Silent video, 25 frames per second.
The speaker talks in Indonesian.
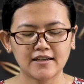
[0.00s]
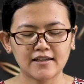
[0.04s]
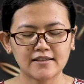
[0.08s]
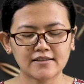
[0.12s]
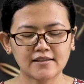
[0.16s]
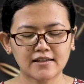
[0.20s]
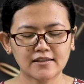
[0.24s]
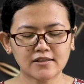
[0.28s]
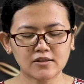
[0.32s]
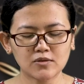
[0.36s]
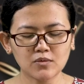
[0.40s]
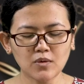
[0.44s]

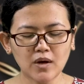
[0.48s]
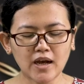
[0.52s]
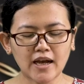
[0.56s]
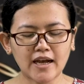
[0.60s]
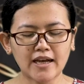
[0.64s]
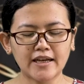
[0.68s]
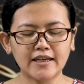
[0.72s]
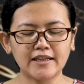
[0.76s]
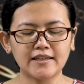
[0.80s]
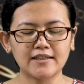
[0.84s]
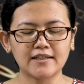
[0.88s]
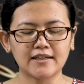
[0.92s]

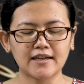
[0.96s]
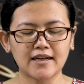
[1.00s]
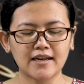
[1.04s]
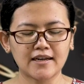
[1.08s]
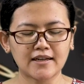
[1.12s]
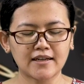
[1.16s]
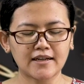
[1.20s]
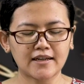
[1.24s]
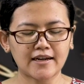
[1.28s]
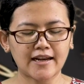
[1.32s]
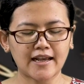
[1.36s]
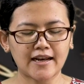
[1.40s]
sesuai
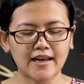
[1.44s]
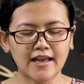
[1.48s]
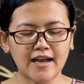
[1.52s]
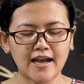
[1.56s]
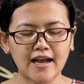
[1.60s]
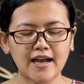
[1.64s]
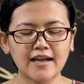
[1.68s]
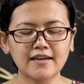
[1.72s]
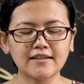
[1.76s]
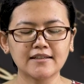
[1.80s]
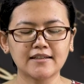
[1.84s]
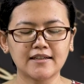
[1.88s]
dengan
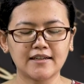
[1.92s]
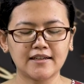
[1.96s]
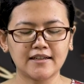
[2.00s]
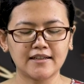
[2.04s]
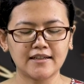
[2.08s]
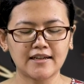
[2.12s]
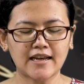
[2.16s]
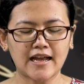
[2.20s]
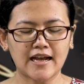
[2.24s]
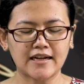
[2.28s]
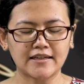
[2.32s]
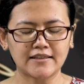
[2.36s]
kerelaan
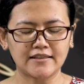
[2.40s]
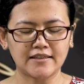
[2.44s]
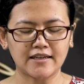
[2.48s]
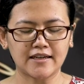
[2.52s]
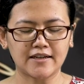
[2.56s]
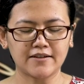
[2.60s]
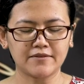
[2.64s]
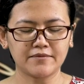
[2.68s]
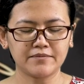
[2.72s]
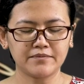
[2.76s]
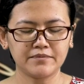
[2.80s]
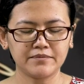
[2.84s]
kehendaknya.